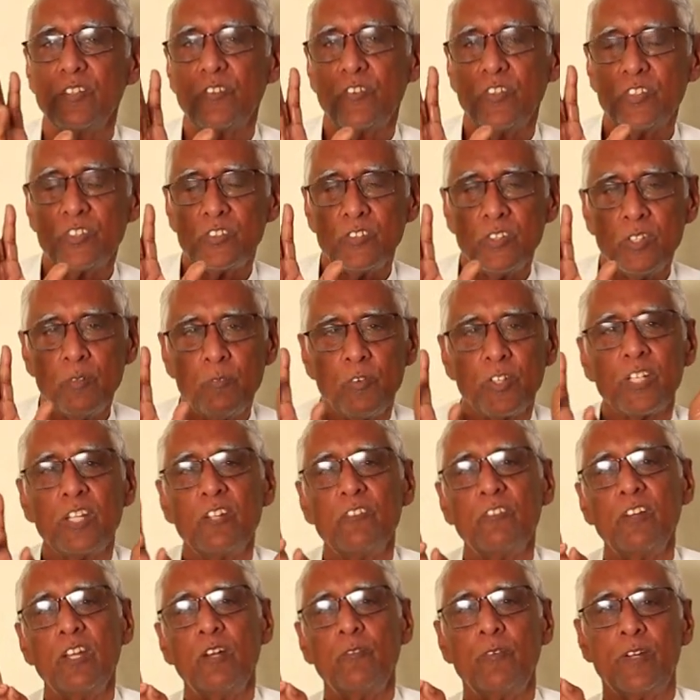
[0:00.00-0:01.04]
అందుకోసమే
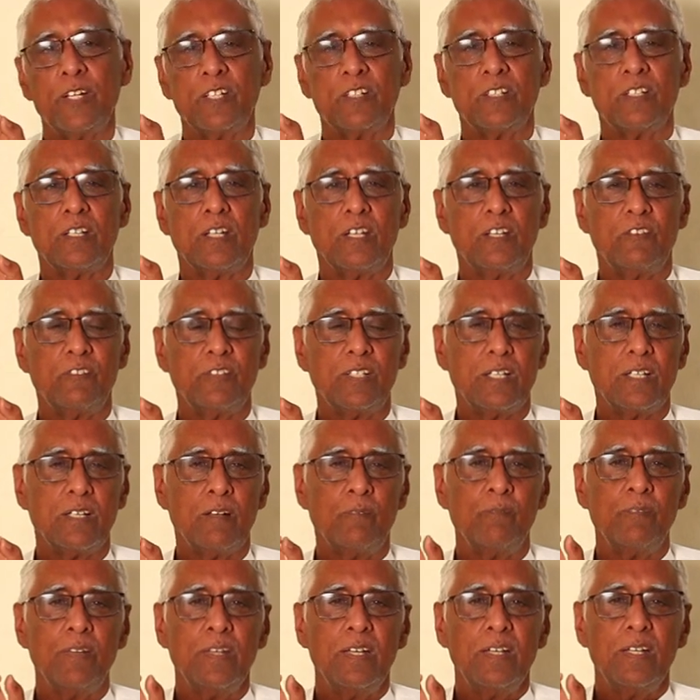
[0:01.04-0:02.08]
బొటన వేలు పెడతారు ఈ
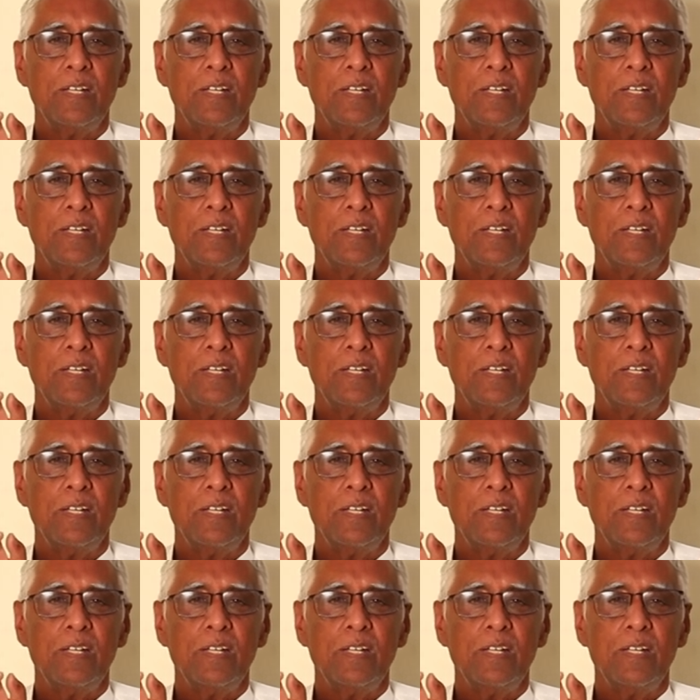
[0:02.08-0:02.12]
విధంగా